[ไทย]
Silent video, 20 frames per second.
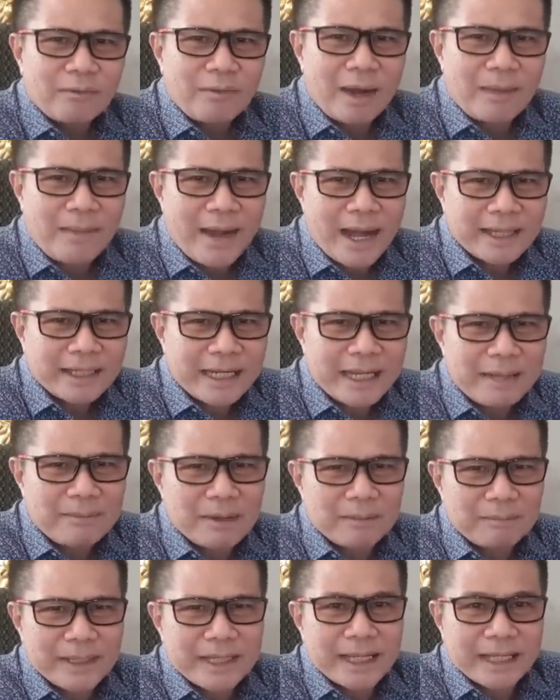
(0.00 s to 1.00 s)
ว่าพรรคนี้
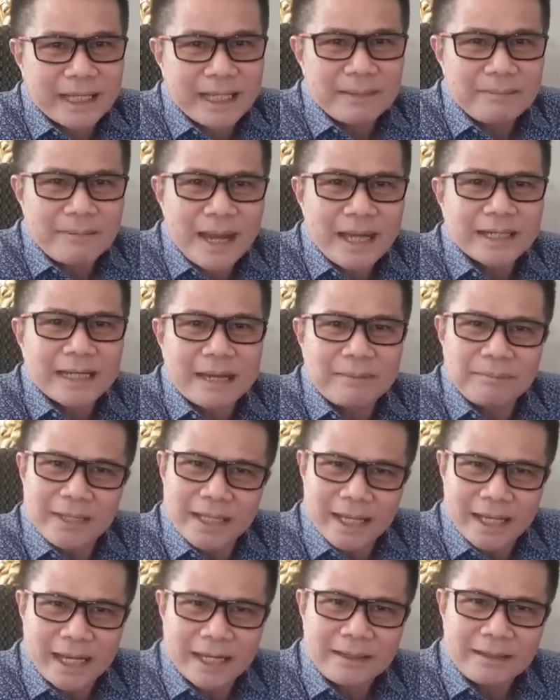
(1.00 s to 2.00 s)
มันเป็นอย่างนี้พรรคนั้น
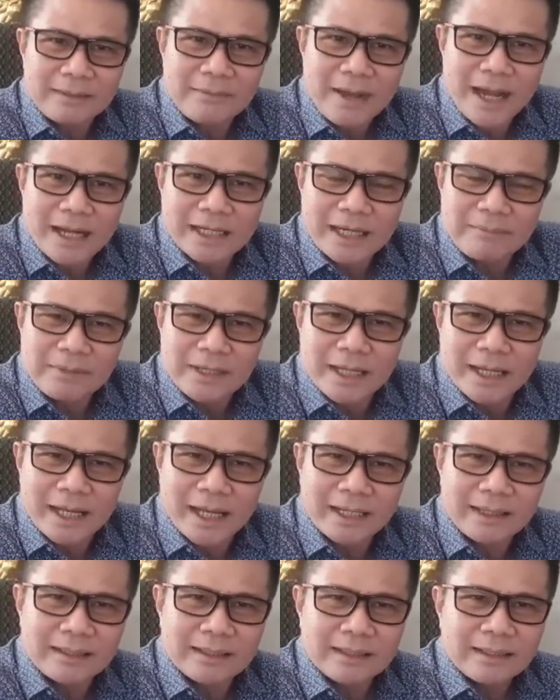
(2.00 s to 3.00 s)
เป็นอย่างนั้นพรรคนั้นเป็นอย่า
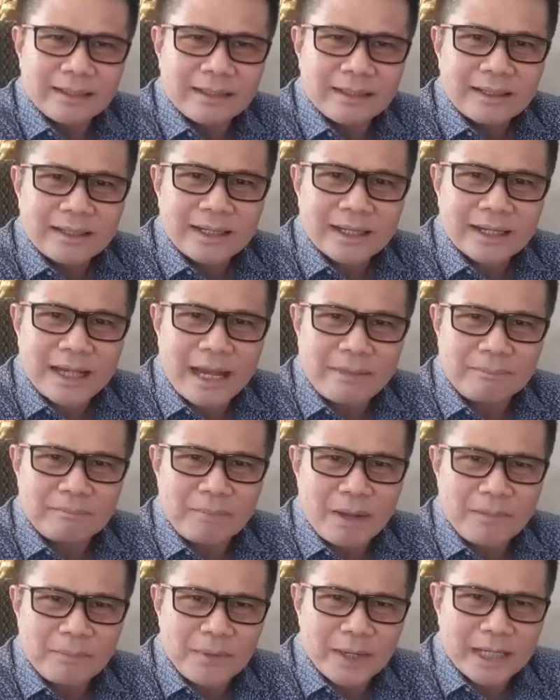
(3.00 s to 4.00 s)
งนั้นนะครับ
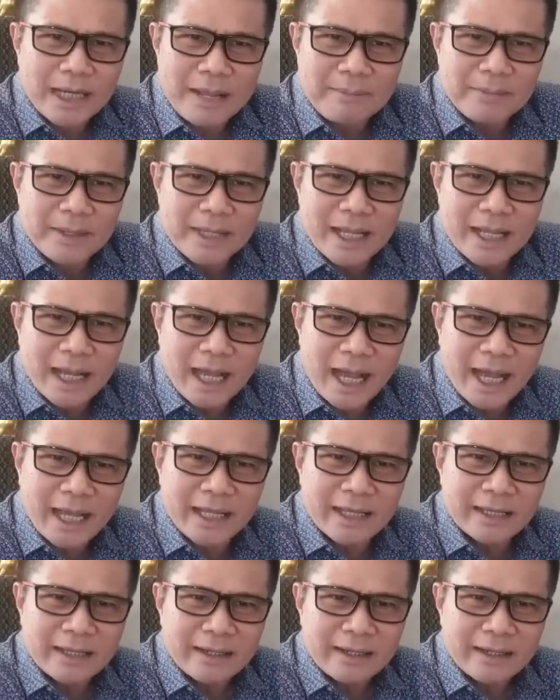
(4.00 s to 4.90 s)
พรรคเพื่อไทยเป็นยังไง